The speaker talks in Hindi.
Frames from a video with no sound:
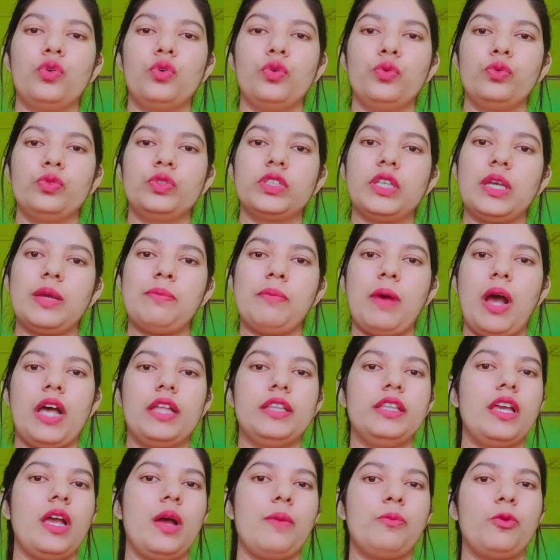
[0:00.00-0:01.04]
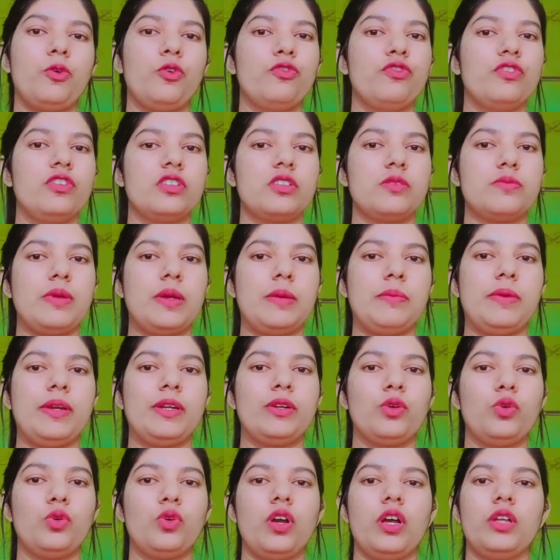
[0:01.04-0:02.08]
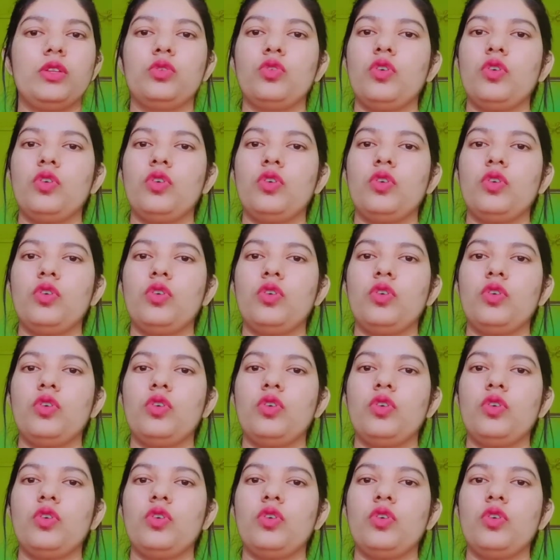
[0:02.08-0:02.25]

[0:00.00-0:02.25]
उसके बाद ही आपको फर्स्ट पेमेंट होगा